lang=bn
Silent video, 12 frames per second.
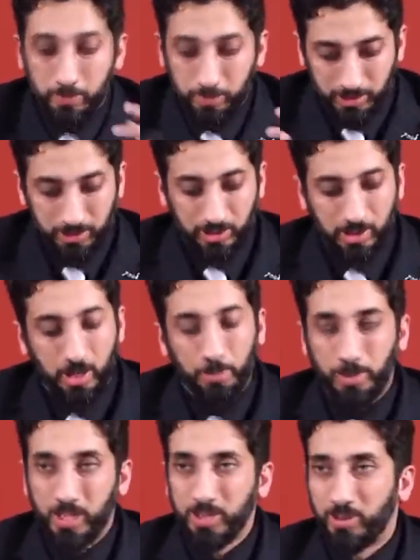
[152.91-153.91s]
তো অর্থবোধক
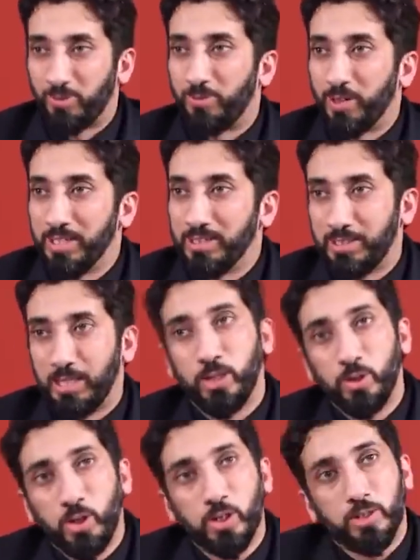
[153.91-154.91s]
বাক্যাংশে বলা হচ্ছে
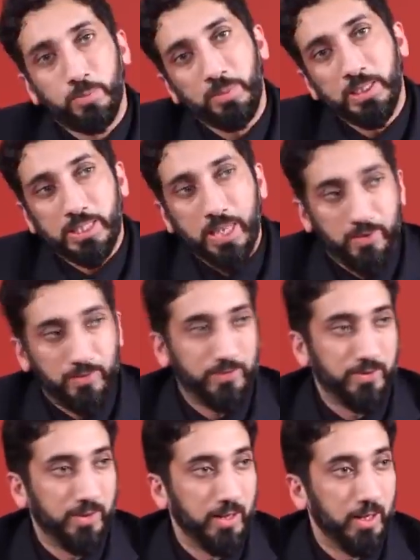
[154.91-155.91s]
দেখো সাবধান
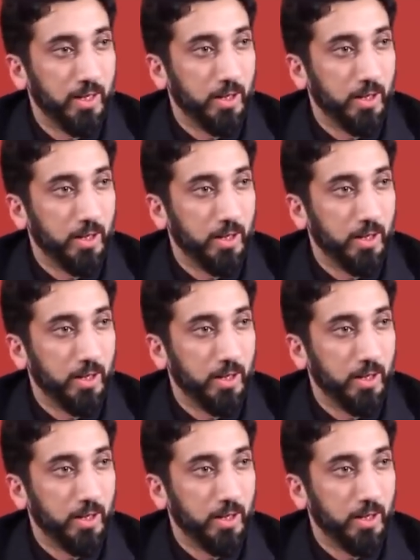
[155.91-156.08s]
থাকো